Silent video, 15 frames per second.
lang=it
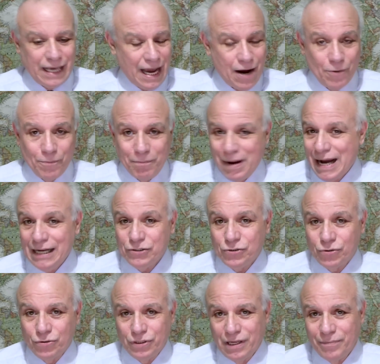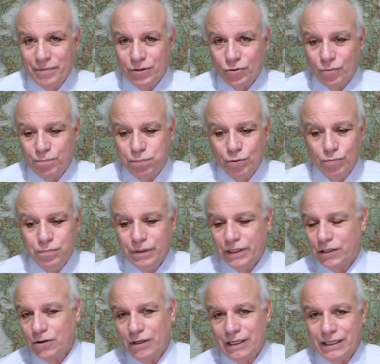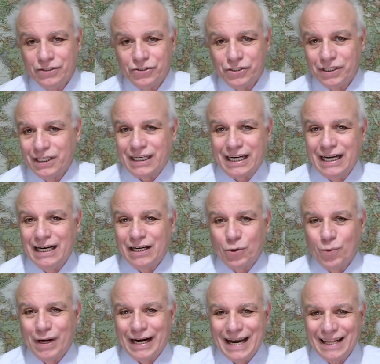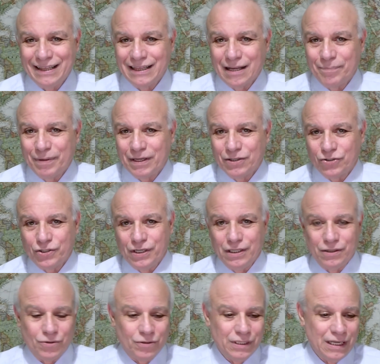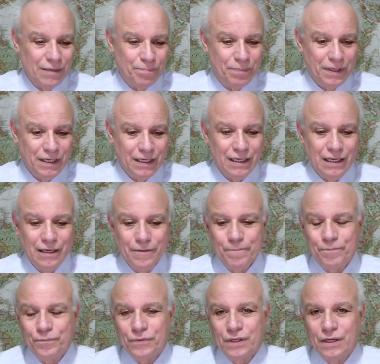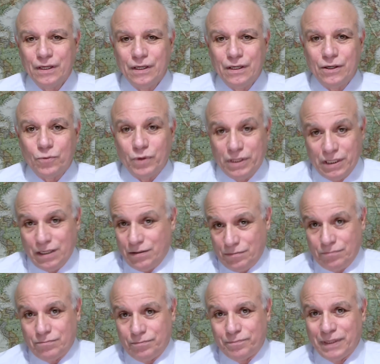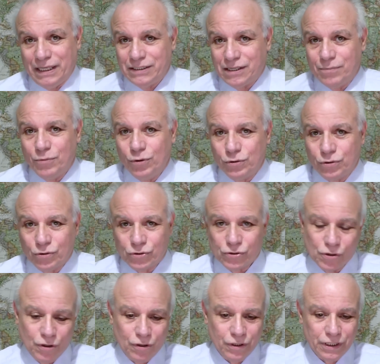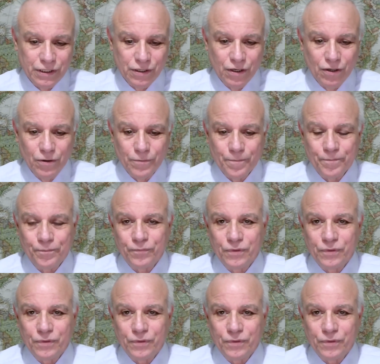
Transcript: che ha un basso debito pubblico all'incirca il 40% del PIL, quindi un paese molto solido,